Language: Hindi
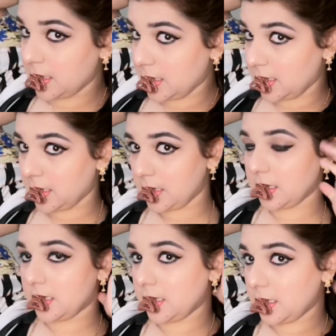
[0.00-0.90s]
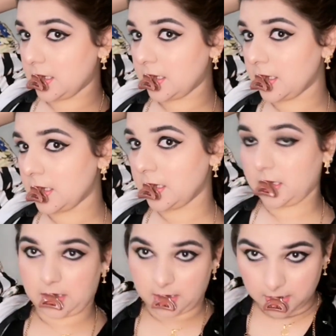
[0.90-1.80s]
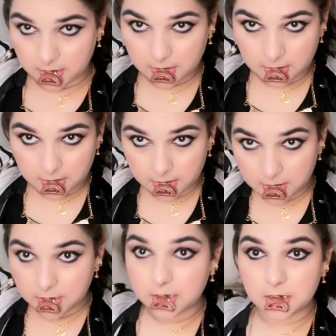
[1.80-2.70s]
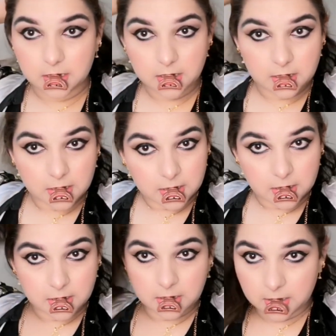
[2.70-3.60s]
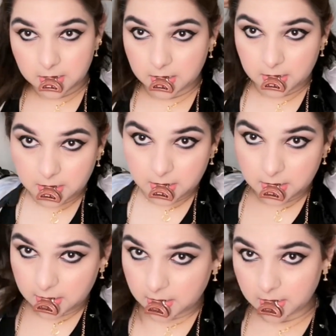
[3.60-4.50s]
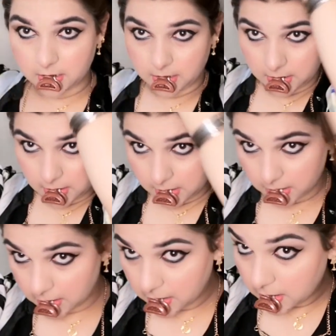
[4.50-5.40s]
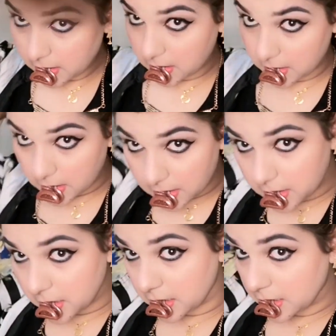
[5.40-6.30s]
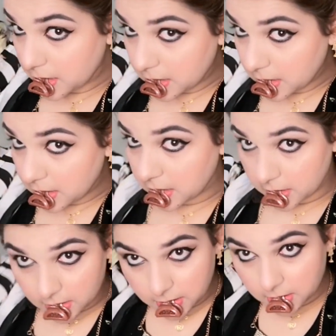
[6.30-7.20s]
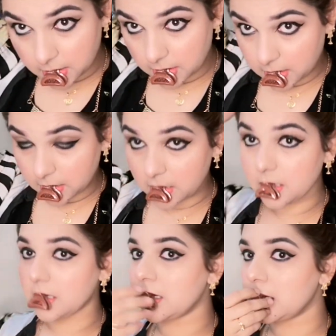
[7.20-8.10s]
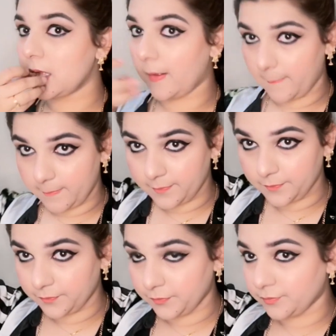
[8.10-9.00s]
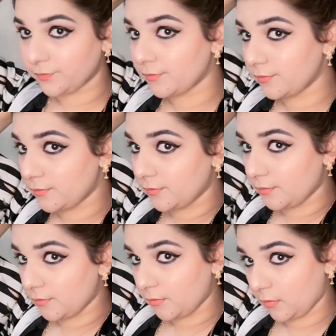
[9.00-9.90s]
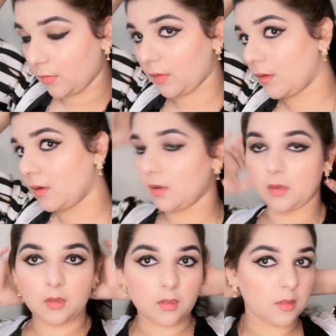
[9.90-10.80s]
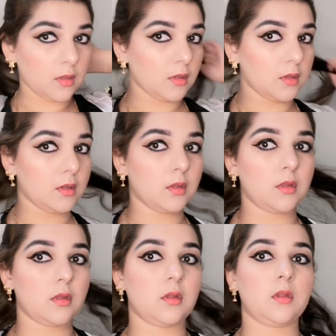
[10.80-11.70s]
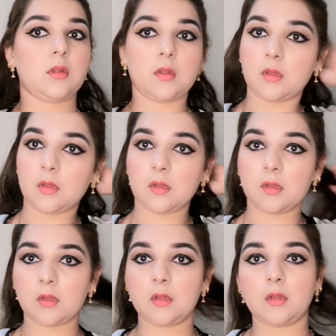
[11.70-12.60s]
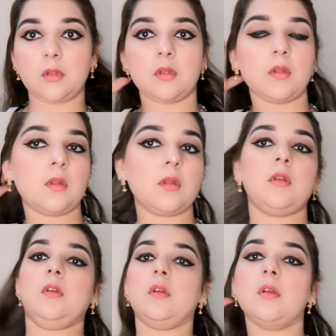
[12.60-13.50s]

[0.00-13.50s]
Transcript: आप लोगों के साथ शेयर कर रही हूँ कि किस तरह से मैंने बालों को सेक्शन किया तो यहाँ पर हमारे पास है टिप नंबर वन हमेशा बालों को स्ट्रेट करने से पहले सेक्शन करने आपने बालों को पोर्शन में डिवाइड कर देना है देन उसके बाद आप लोगों ने स्ट्रेटनिंग स्टार्ट करनी है पीछे से